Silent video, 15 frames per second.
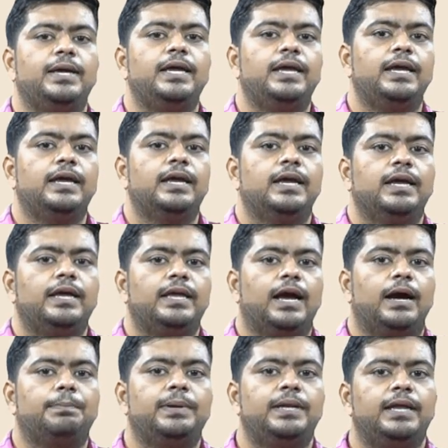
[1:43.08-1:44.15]
पे
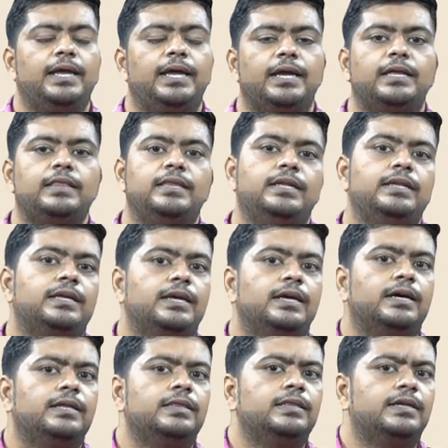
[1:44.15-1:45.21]
या फिर एक दिन के
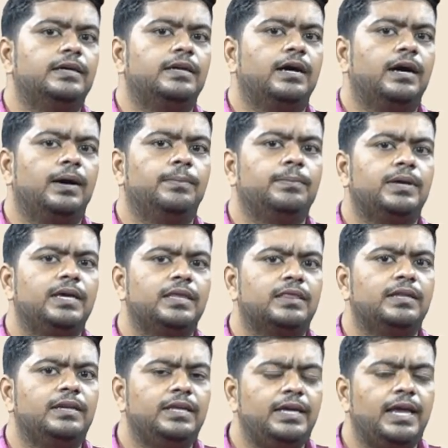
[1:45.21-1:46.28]
अंदर हम
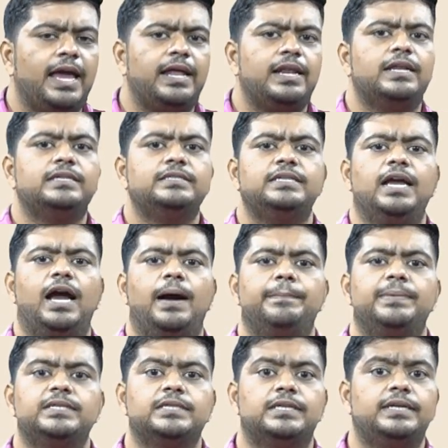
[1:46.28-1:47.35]
कितनी एनर्जी यहाँ
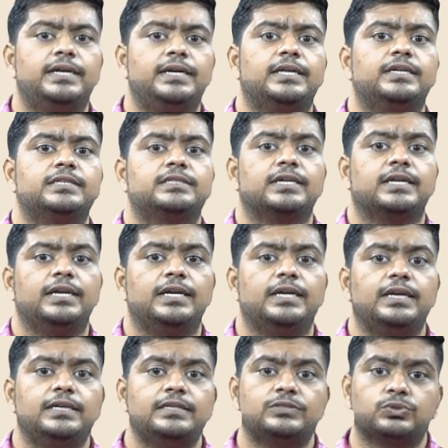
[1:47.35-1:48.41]
पे जनरेट कर
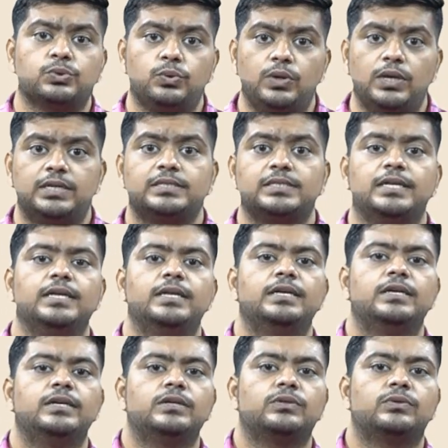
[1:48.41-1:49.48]
सकेंगे सोलर से
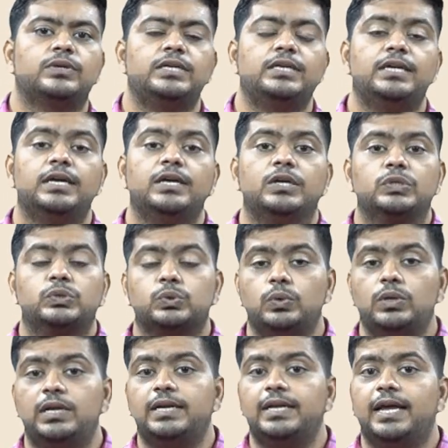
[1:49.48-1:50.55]
तो कि
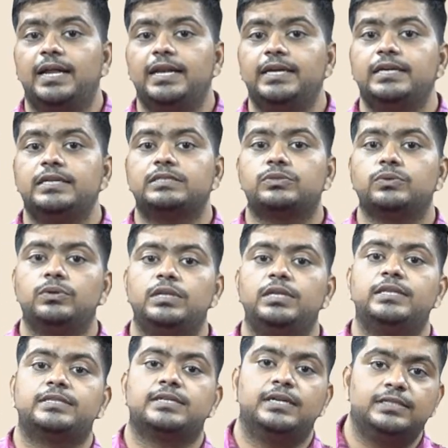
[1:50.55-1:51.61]
सोलर यानी कि सोल
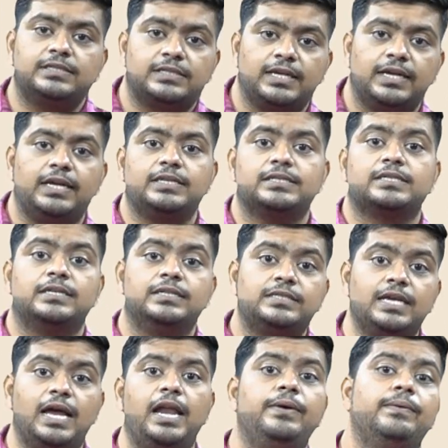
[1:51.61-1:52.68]
सन से सन
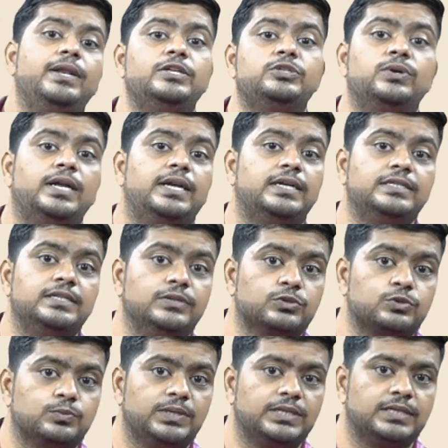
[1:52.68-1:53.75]
से आने वाली जो एनर्जी है
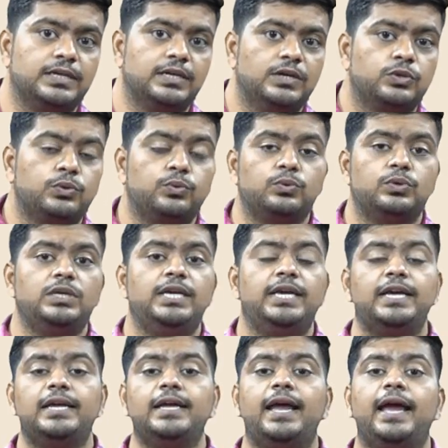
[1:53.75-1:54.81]
उसमें से तो
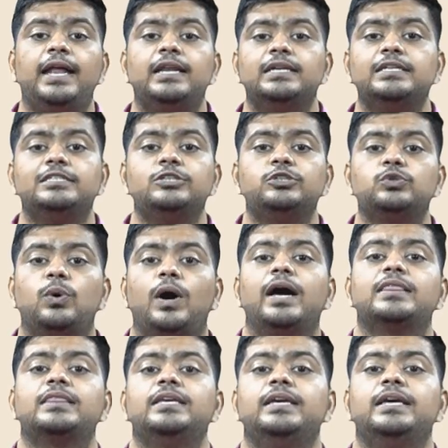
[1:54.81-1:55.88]
ये एनर्जी जो
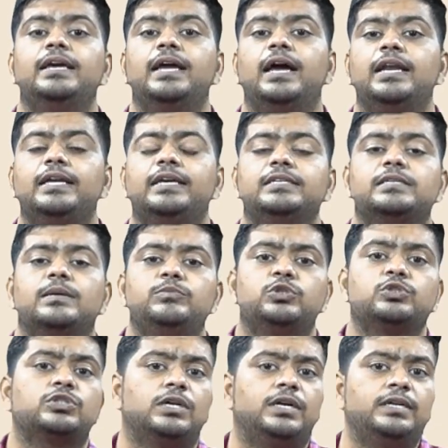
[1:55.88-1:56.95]
आती है यानी कि सब
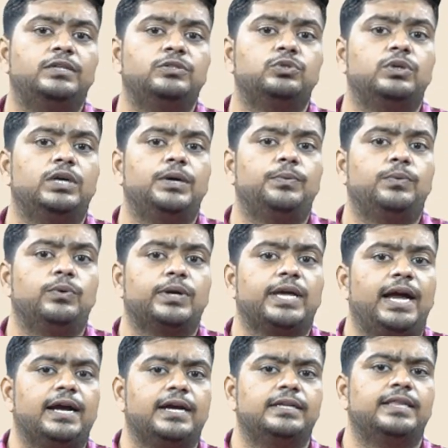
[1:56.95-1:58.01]
जो सन जो है वो
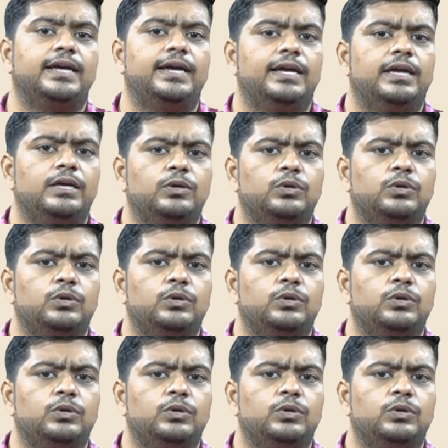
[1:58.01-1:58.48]
क्या करता है